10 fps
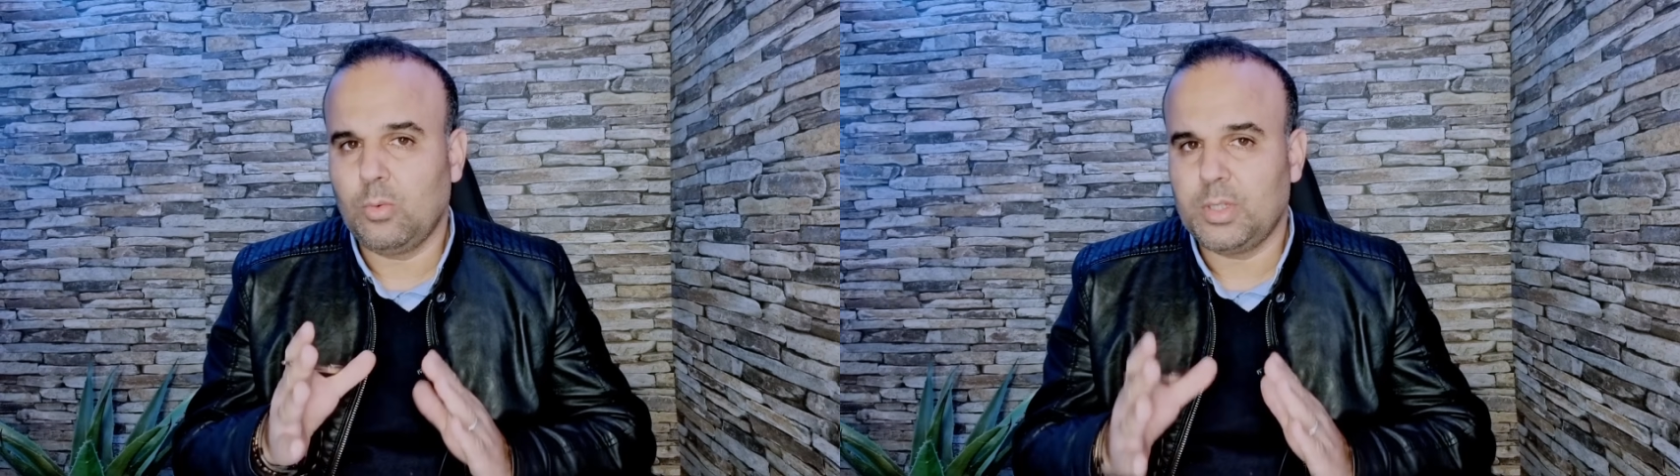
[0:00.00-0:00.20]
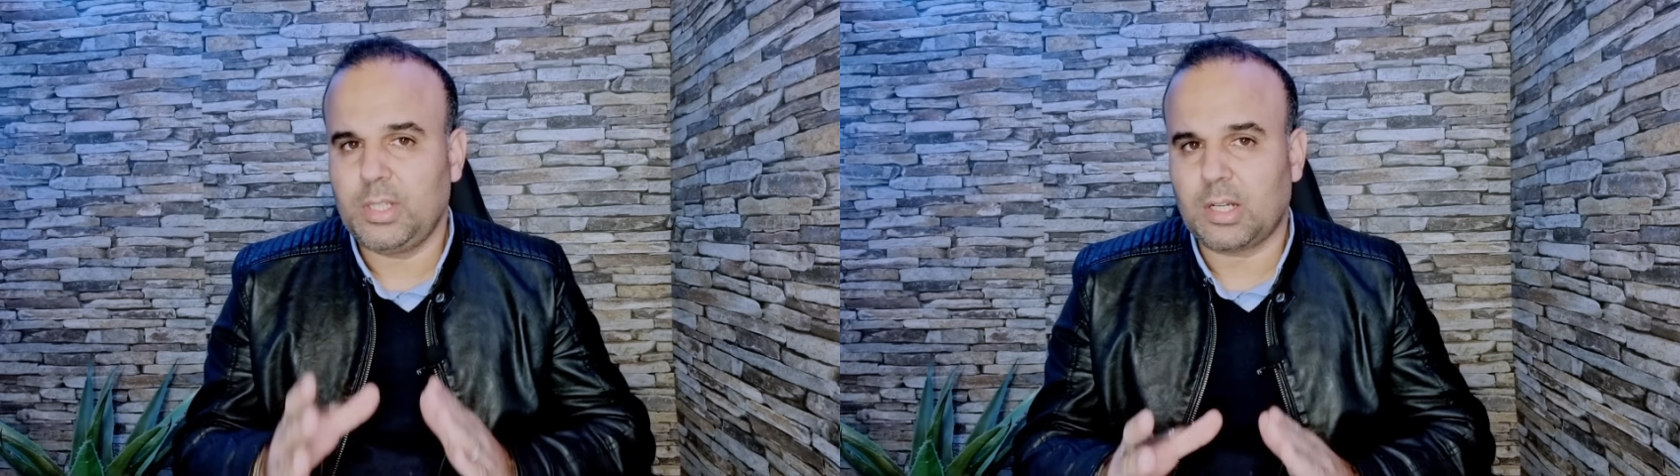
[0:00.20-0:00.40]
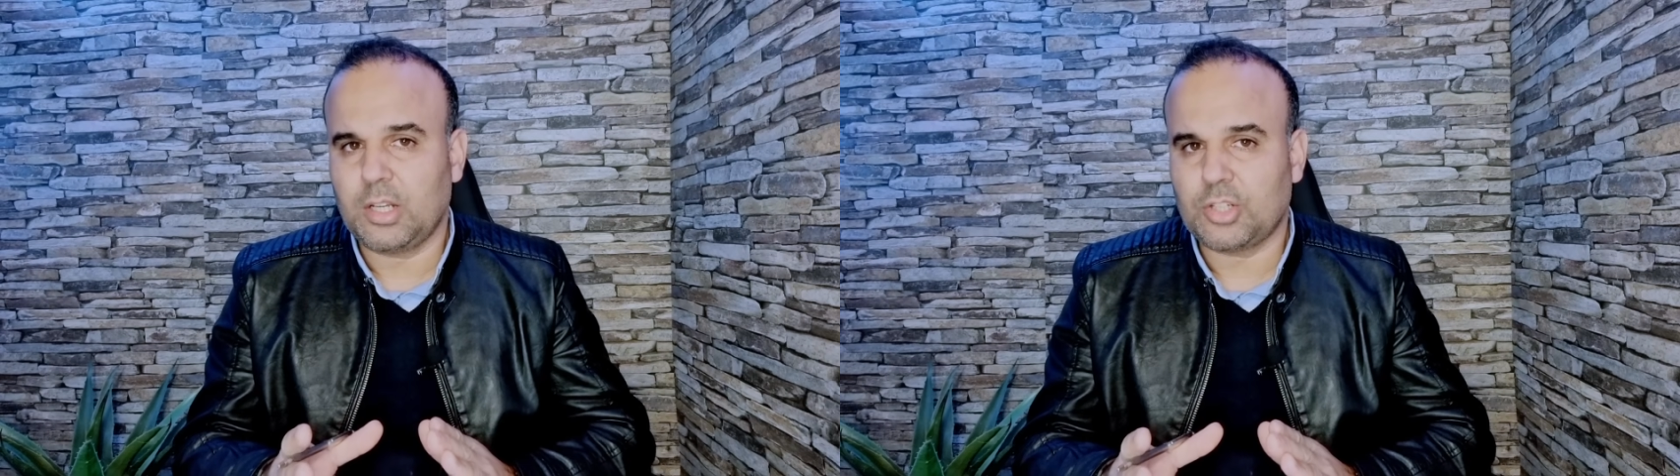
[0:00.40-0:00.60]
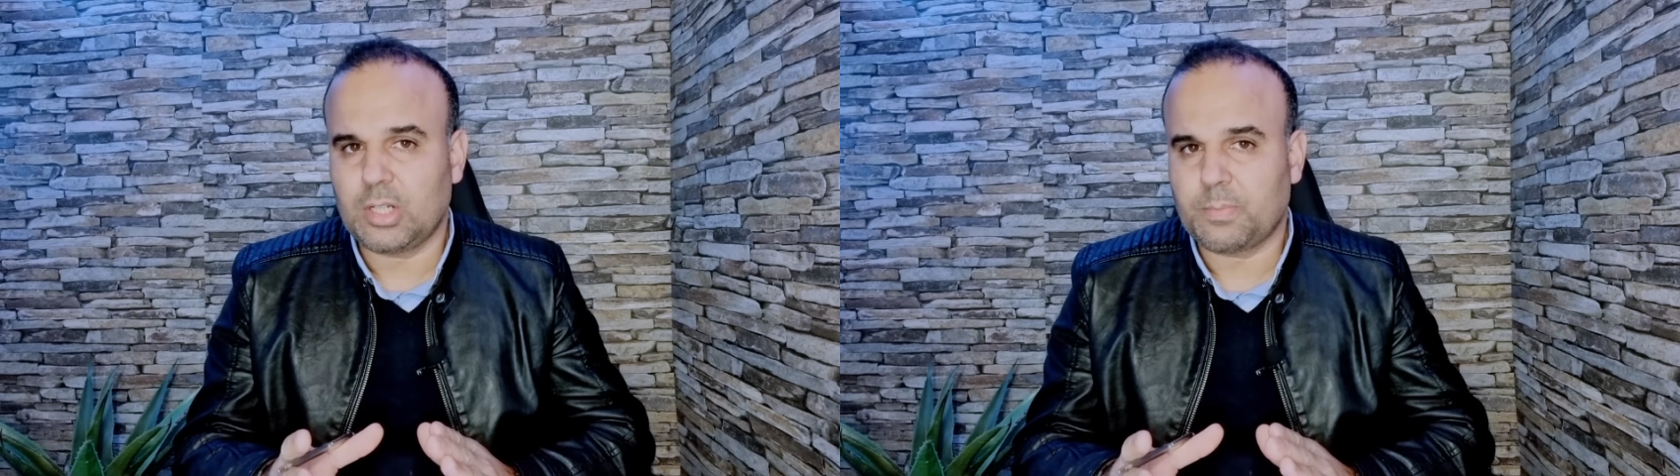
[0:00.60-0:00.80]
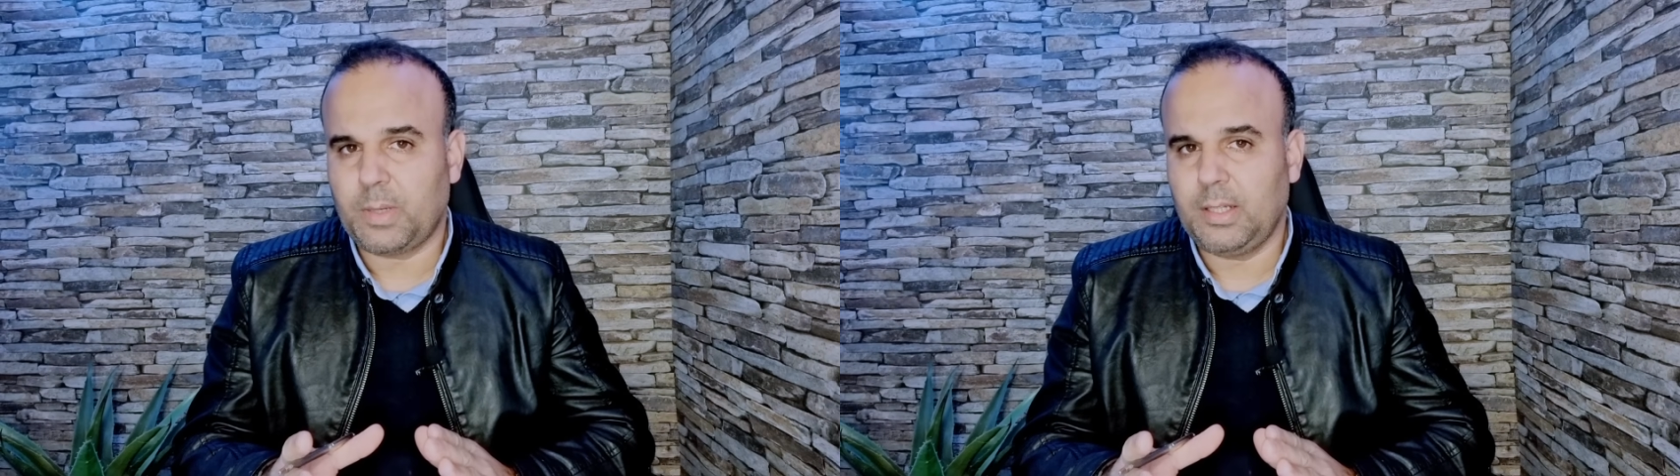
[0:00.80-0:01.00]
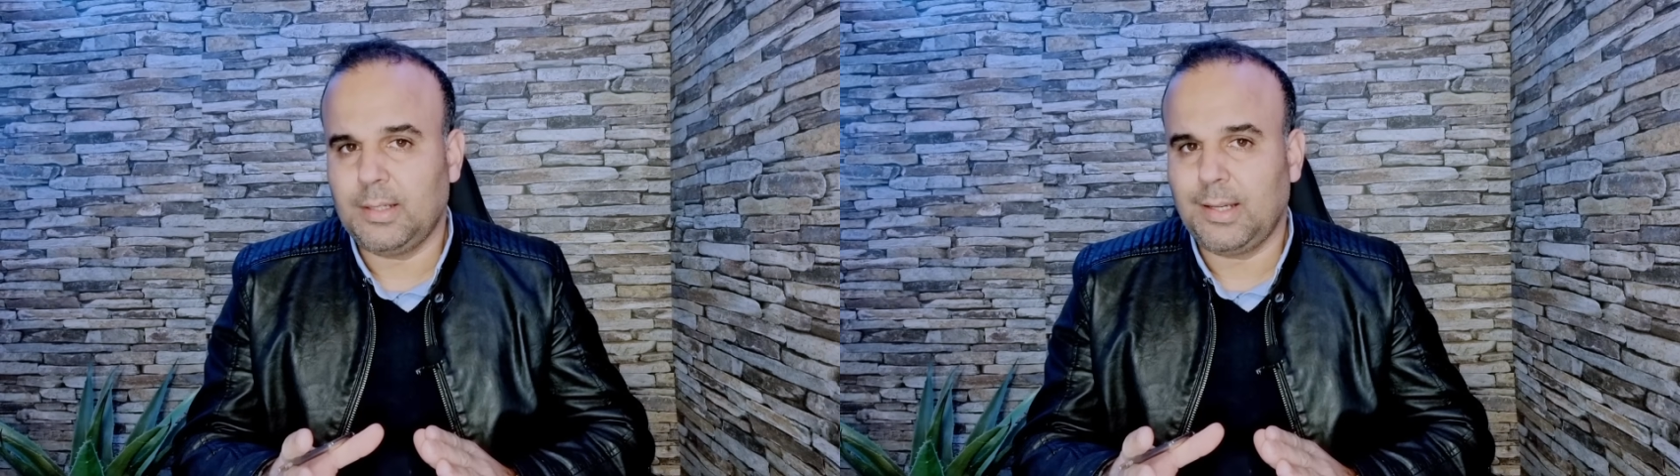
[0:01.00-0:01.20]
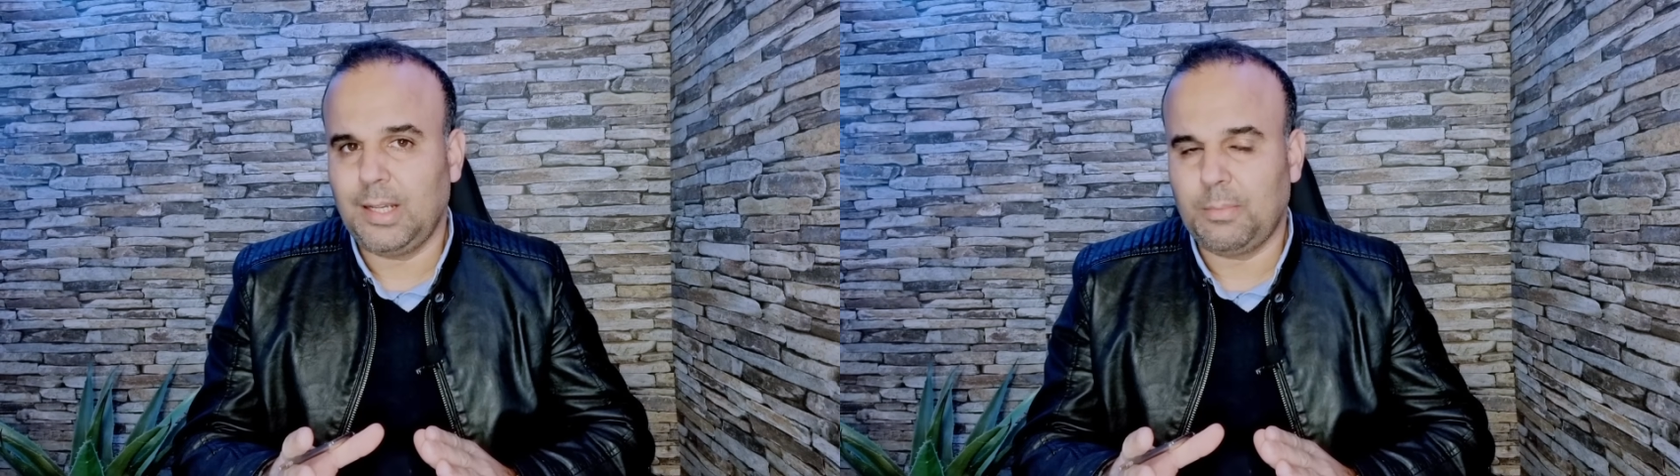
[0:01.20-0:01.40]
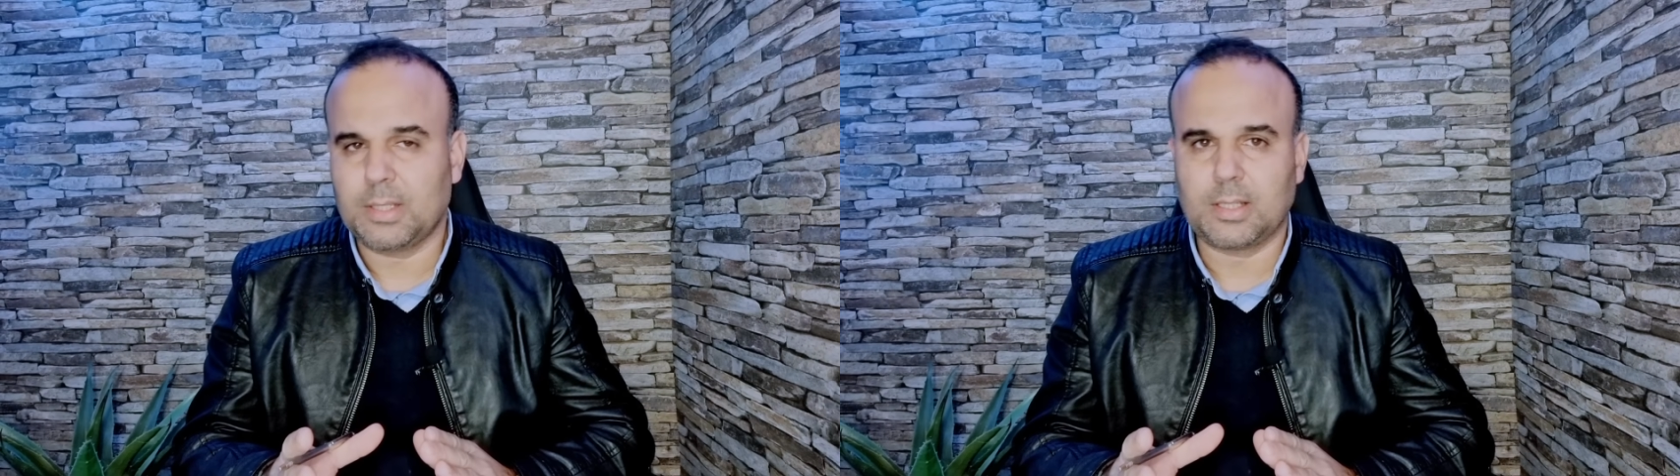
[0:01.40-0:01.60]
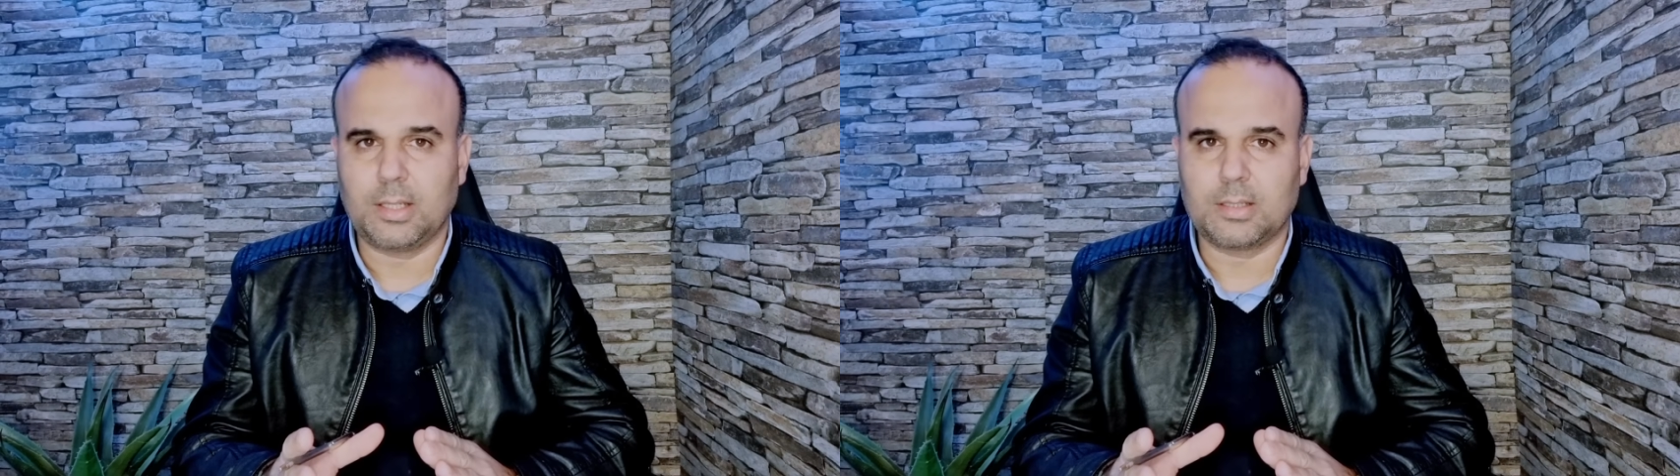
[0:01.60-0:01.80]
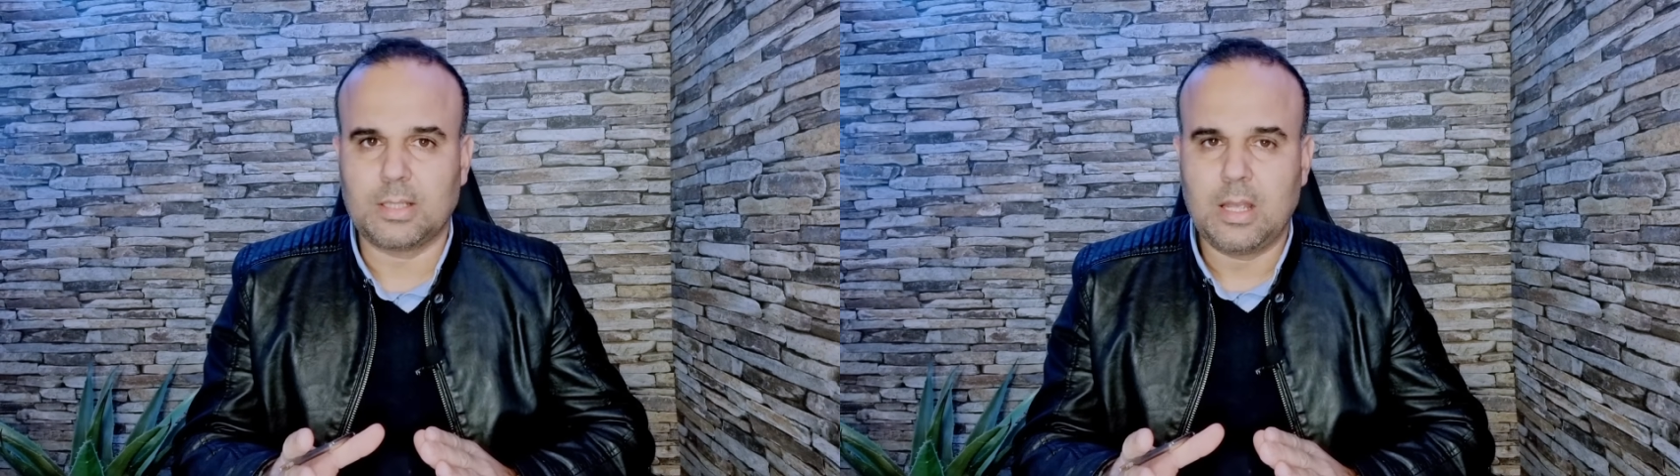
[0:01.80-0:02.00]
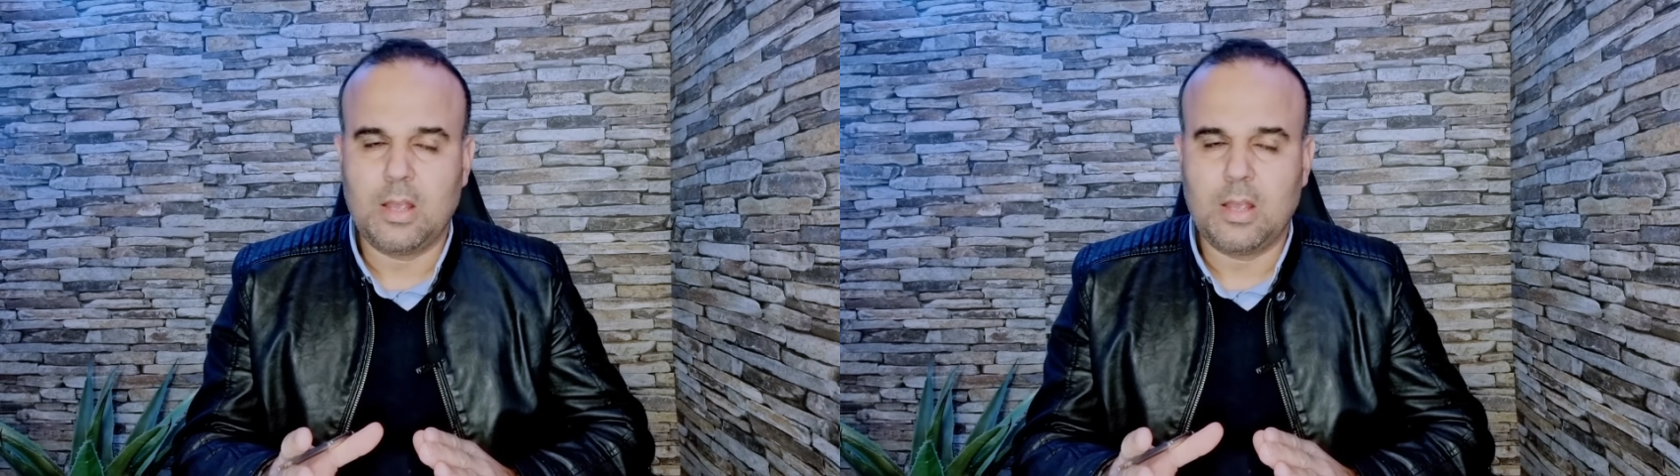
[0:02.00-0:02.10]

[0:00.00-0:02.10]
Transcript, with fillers: وزيرة الهجرة الإسبانية إلما سايس